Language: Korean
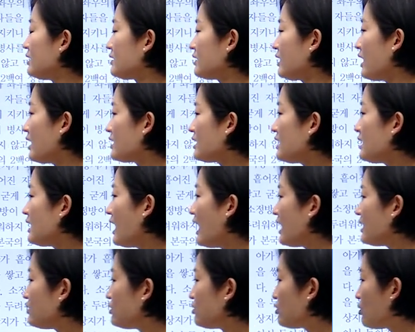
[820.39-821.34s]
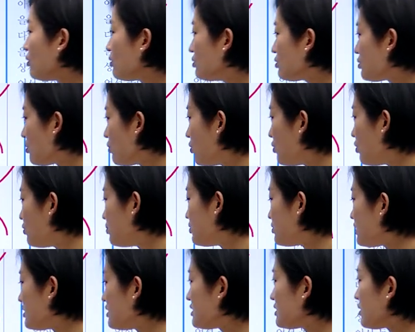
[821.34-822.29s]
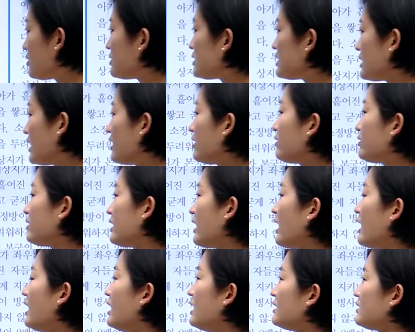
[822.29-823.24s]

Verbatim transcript: 당이 안동도호부를 설치하였다.